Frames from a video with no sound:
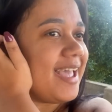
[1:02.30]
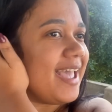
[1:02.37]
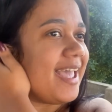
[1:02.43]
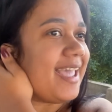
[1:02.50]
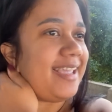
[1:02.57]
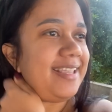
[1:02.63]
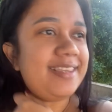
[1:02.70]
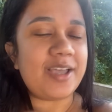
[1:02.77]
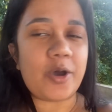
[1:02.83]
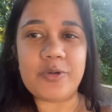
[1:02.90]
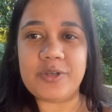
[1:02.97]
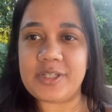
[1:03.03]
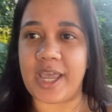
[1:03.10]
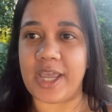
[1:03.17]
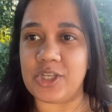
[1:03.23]

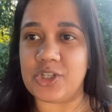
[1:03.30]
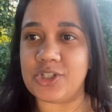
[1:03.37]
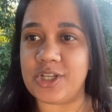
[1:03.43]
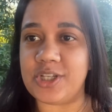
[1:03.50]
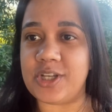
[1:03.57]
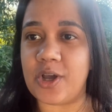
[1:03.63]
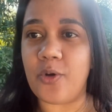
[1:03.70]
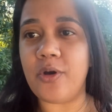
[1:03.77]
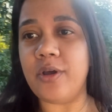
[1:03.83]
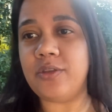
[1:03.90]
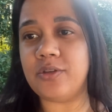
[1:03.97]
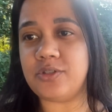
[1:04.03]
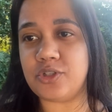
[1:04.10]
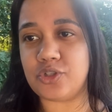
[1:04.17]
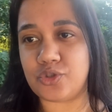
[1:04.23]
Então, gente, hoje é dia
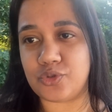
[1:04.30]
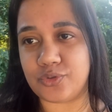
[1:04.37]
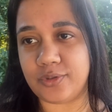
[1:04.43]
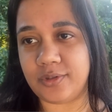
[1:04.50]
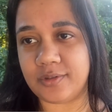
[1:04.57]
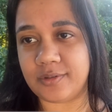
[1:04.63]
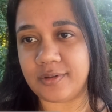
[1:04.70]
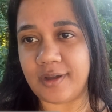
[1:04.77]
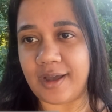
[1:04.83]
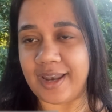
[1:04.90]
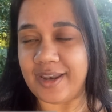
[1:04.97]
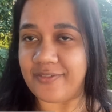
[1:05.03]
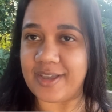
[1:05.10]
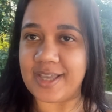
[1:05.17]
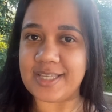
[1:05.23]
8 de junho,
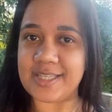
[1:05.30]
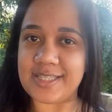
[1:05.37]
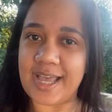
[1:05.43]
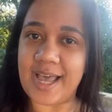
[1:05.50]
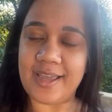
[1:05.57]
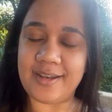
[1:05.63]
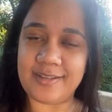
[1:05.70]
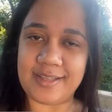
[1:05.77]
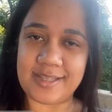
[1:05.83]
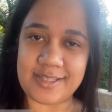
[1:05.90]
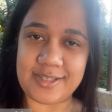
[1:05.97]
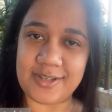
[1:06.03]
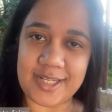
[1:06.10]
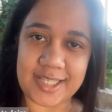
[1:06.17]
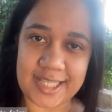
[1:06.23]
aniversário da
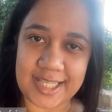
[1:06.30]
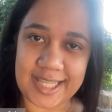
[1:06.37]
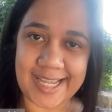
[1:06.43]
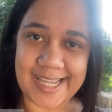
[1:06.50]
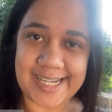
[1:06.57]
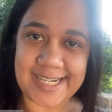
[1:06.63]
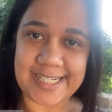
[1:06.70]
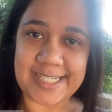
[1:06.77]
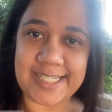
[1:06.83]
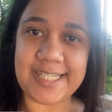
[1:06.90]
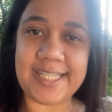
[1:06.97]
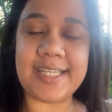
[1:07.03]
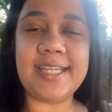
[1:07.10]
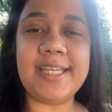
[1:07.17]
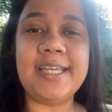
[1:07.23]
senhorita
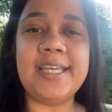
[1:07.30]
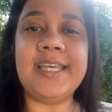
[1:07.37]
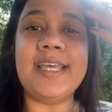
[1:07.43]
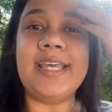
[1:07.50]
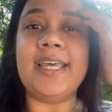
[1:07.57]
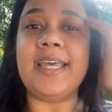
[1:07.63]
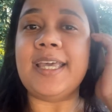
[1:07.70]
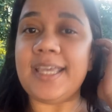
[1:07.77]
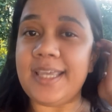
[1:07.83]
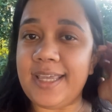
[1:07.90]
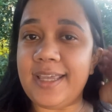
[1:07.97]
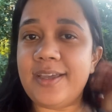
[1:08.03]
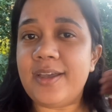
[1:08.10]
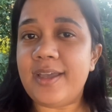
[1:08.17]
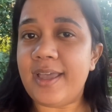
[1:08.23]
Tayane.
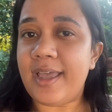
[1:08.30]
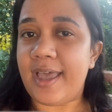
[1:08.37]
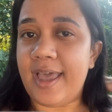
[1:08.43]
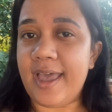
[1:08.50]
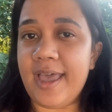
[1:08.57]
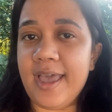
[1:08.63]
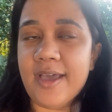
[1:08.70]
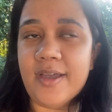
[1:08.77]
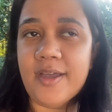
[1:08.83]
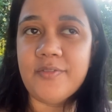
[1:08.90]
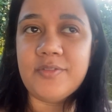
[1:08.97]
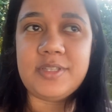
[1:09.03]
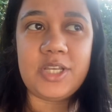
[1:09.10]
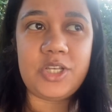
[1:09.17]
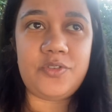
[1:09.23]
E é,
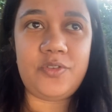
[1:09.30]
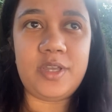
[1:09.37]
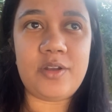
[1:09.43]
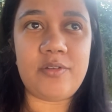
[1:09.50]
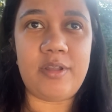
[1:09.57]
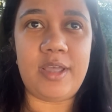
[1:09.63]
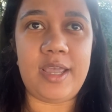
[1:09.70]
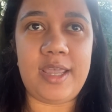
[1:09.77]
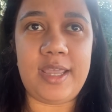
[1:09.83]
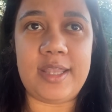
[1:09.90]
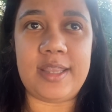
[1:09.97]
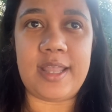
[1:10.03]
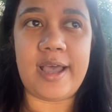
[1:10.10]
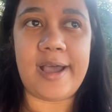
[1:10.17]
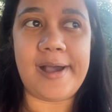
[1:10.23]
vocês viram, né, que
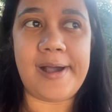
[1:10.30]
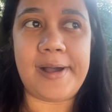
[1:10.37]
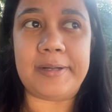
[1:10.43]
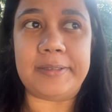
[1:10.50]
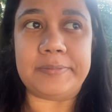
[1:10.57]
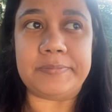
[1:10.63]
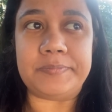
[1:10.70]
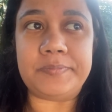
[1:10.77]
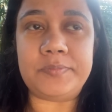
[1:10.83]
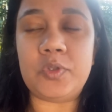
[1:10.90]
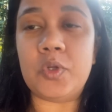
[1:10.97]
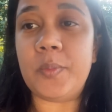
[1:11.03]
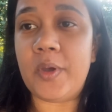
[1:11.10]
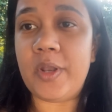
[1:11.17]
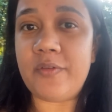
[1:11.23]
na,
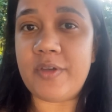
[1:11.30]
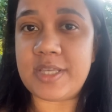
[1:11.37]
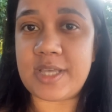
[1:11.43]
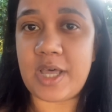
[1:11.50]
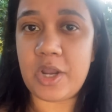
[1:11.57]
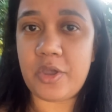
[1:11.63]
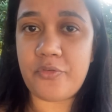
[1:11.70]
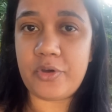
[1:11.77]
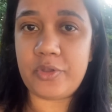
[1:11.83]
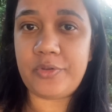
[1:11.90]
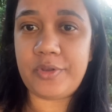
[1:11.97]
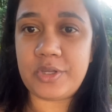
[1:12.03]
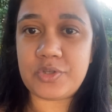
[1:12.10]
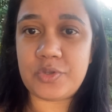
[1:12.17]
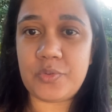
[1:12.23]
no meu aniversário, que foi no
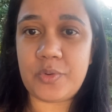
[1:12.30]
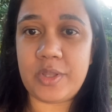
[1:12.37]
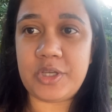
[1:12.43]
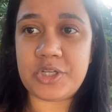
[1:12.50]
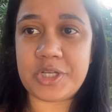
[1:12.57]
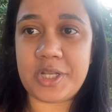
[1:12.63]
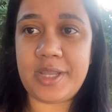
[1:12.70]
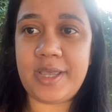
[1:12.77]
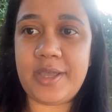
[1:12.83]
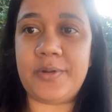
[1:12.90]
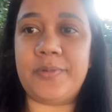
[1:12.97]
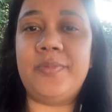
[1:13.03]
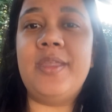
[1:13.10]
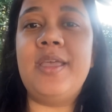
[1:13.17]
início do ano, em janeiro,